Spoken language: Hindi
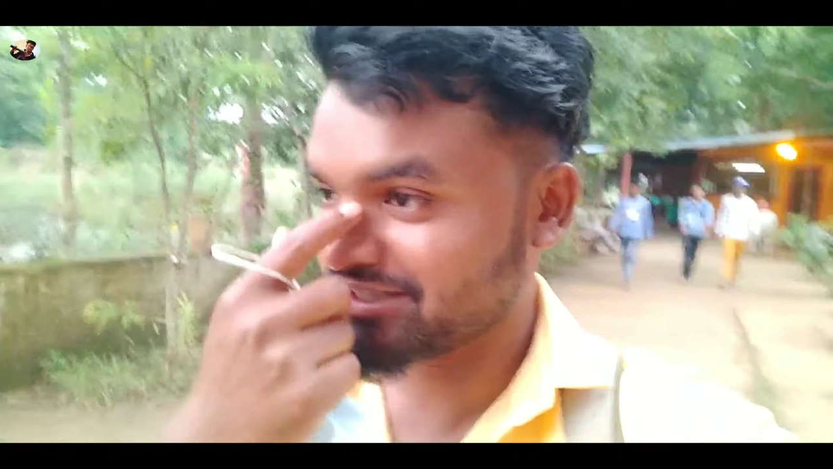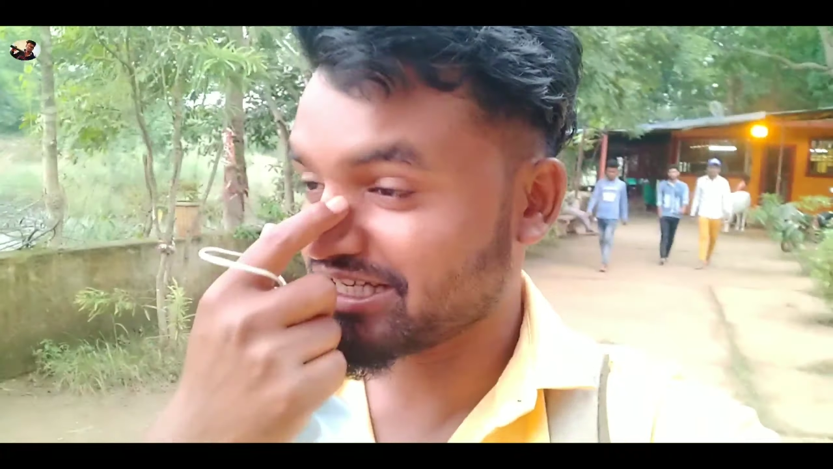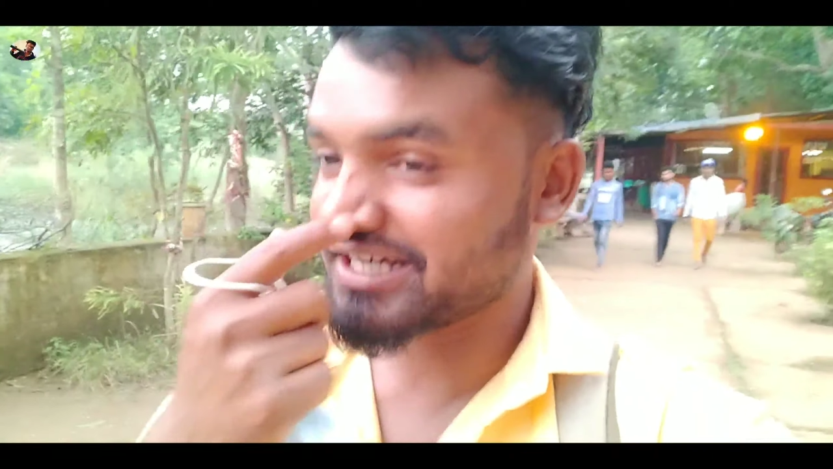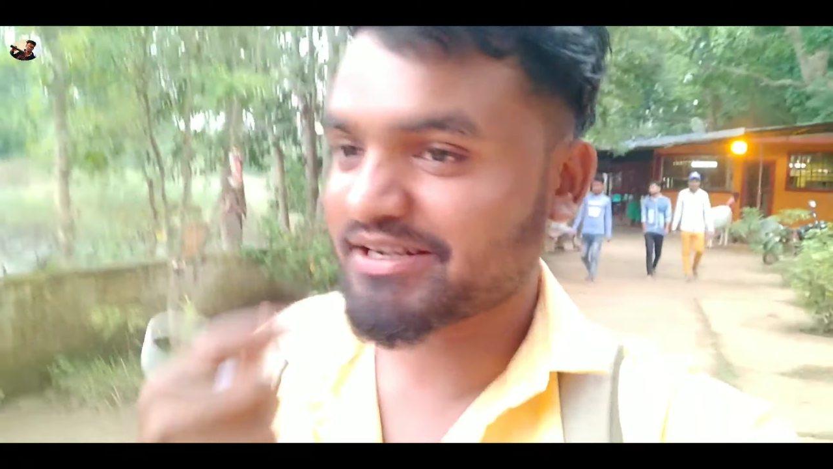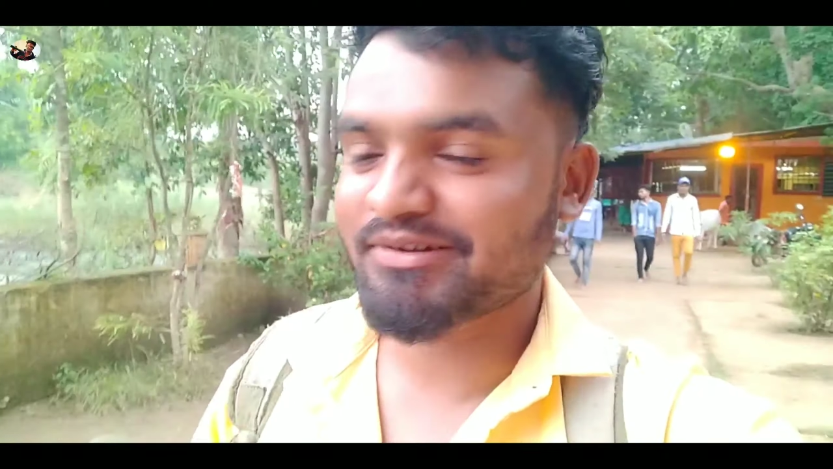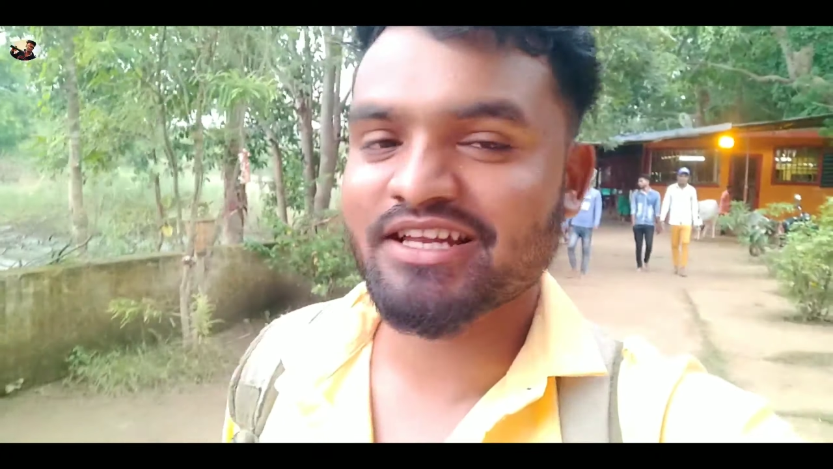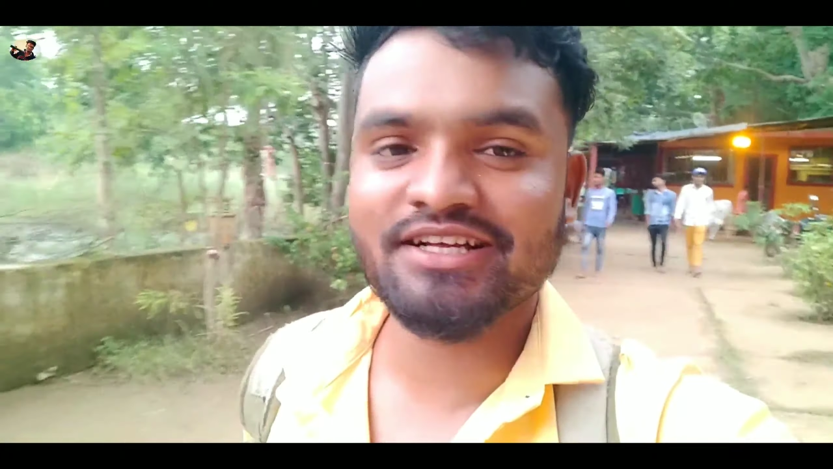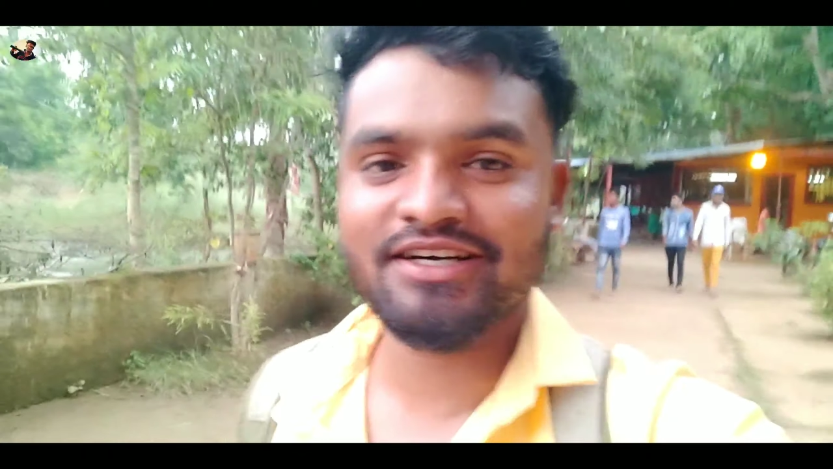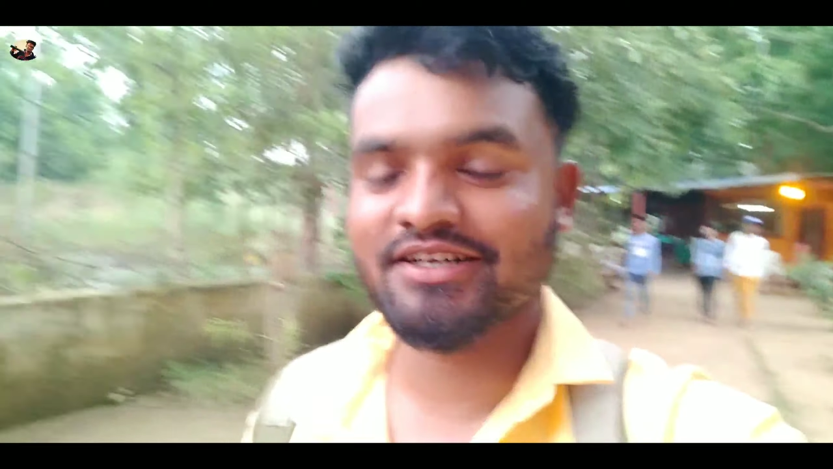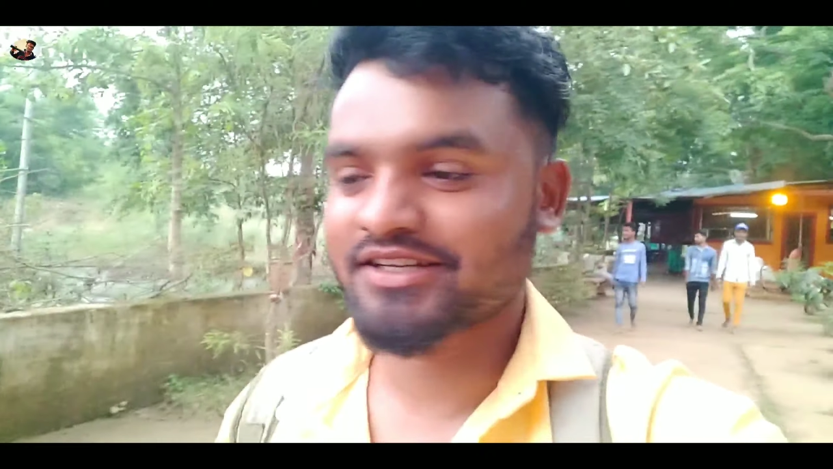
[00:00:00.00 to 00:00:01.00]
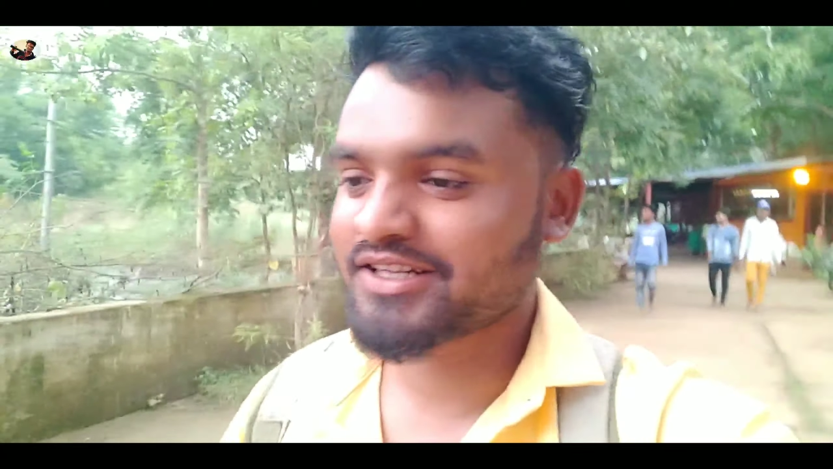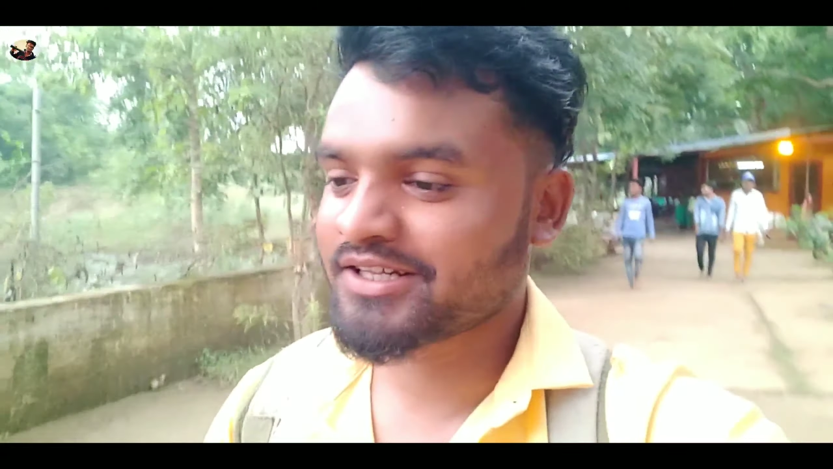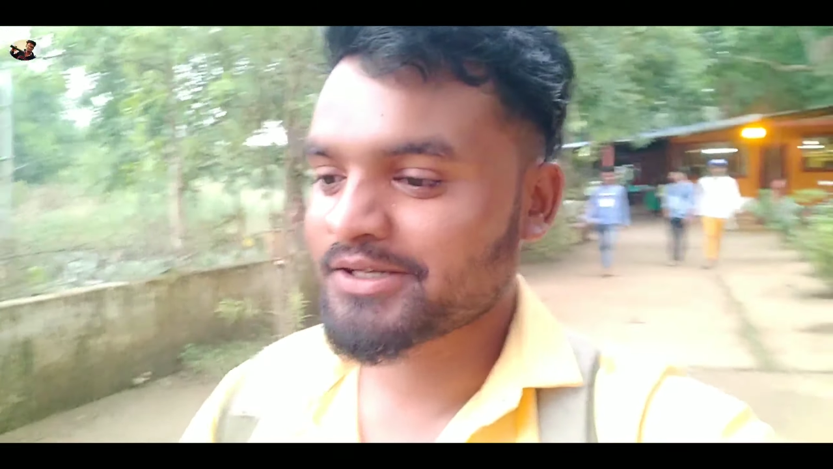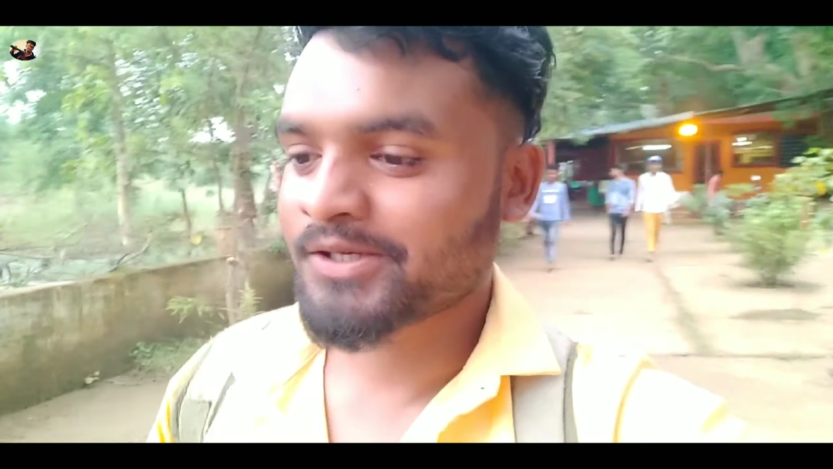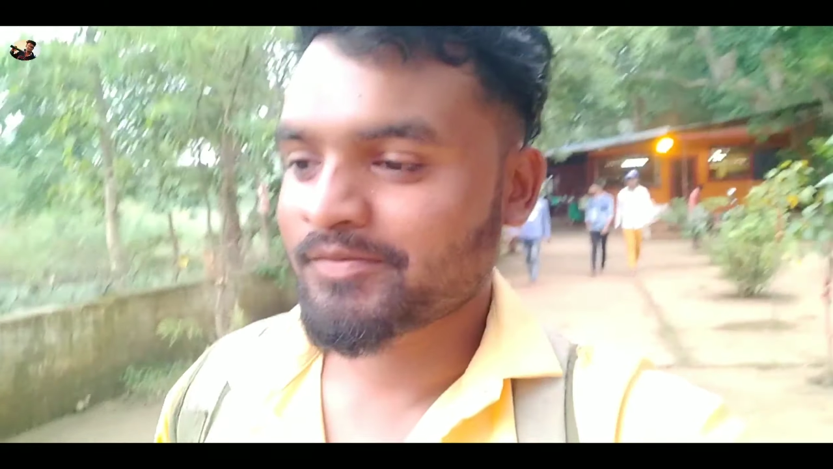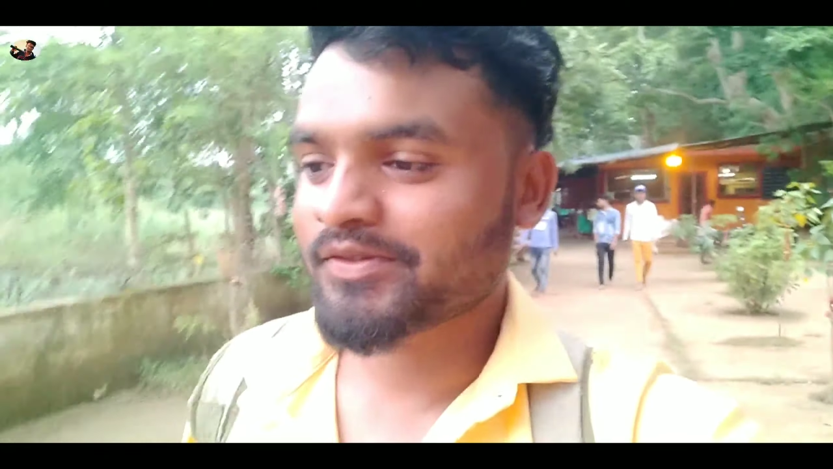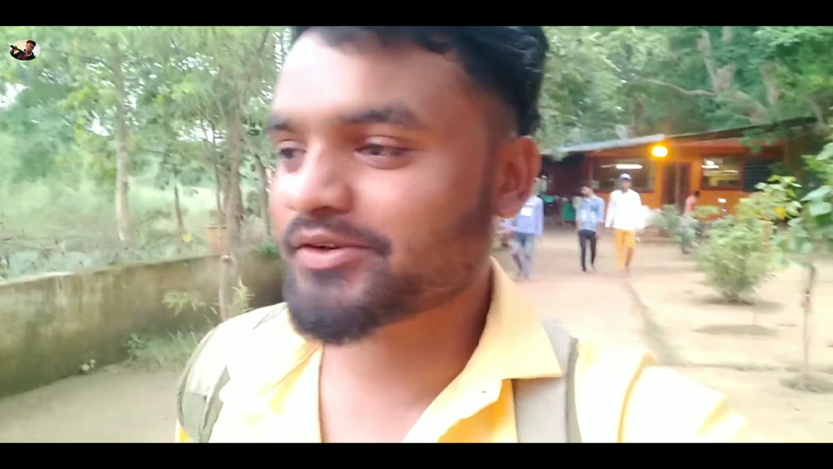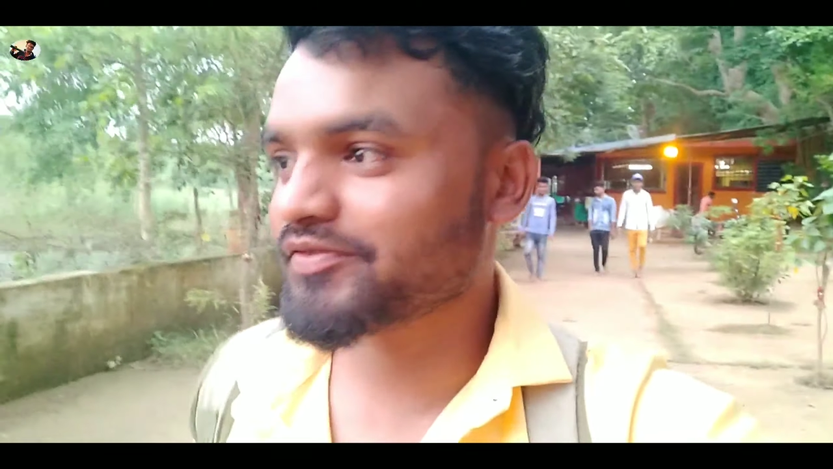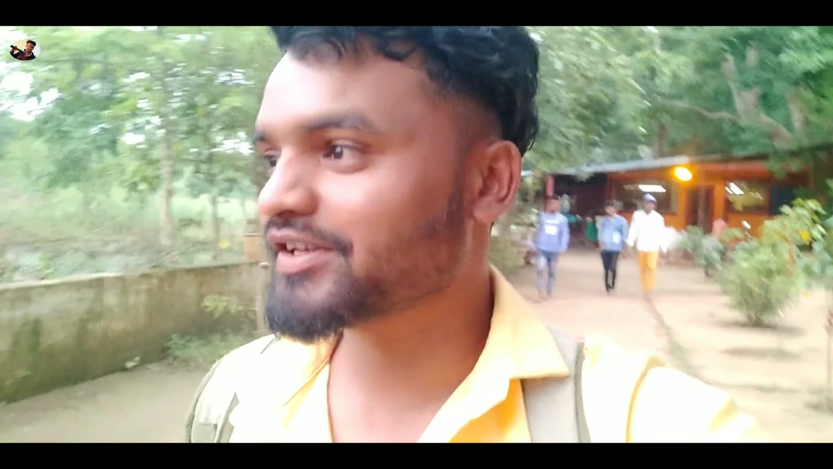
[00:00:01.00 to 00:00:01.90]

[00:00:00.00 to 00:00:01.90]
से जाने का प्लान है घर तो